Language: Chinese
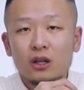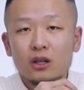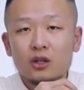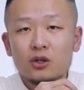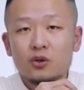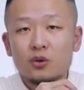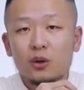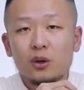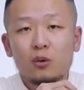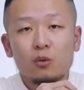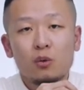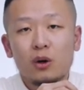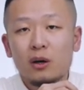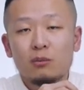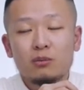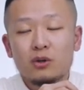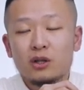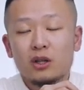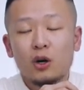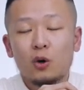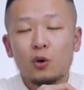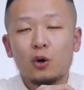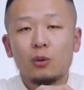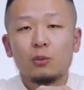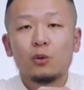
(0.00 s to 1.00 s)
所以我也不知
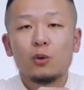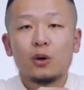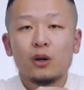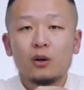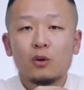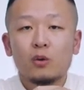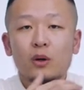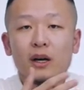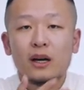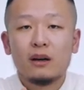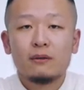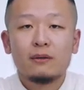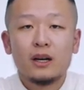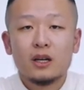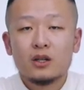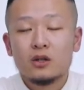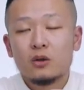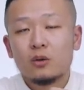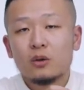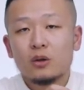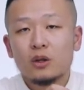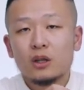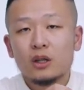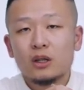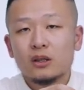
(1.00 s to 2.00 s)
道会不会公开发
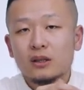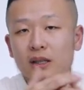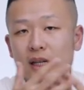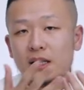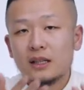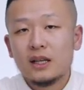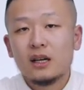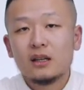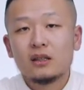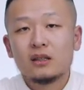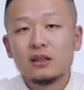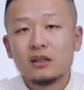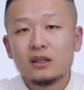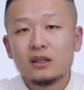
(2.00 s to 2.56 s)
售。大家可